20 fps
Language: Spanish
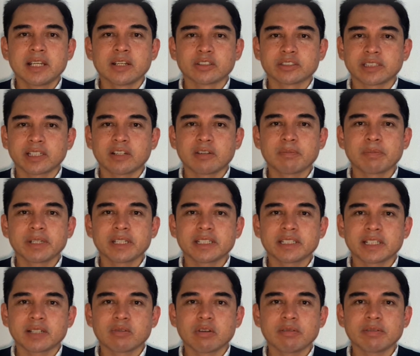nos
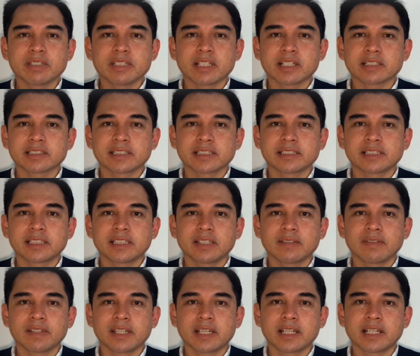acompañen al webinar
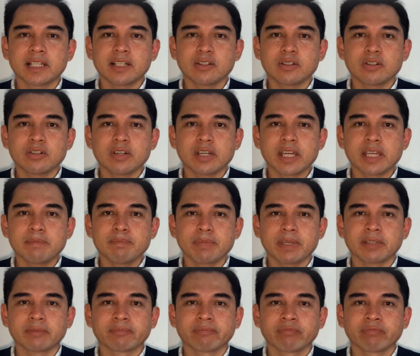CCTV análogo e IP,